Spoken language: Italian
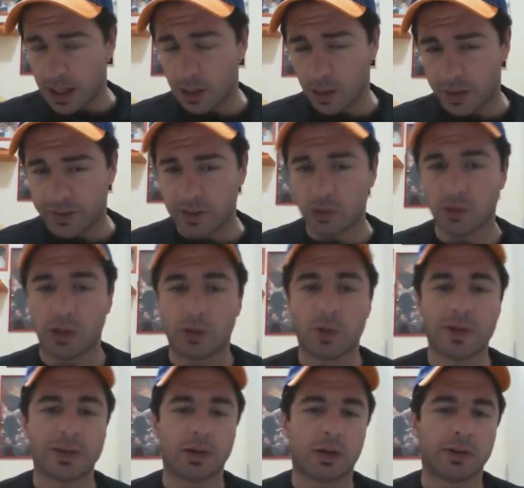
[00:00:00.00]
Allora signori,
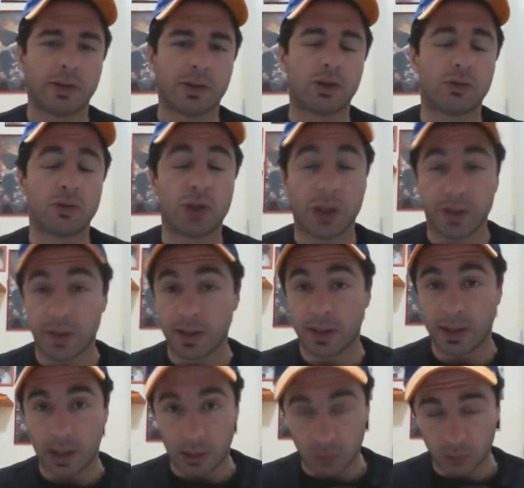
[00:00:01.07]
questa cosa è già successa
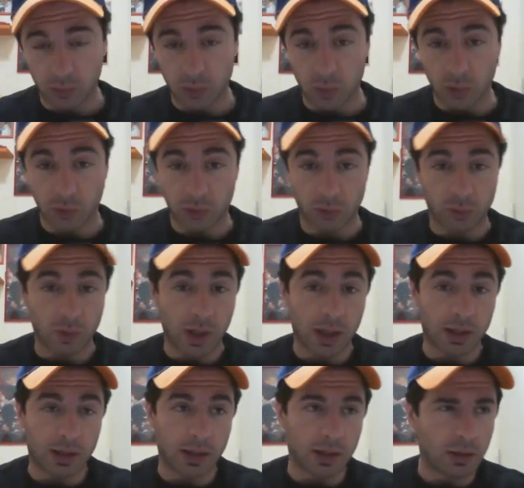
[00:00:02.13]
anche l'anno scorso
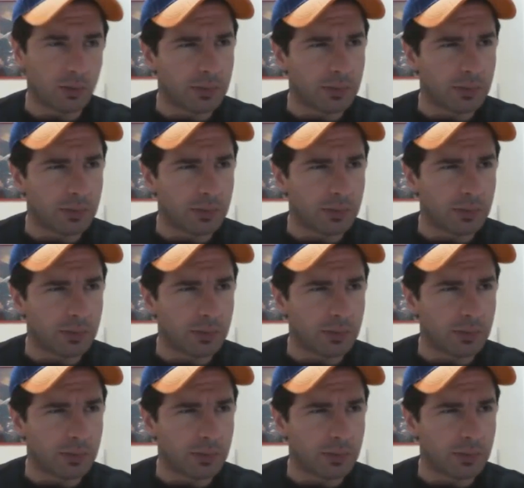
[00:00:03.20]
durante,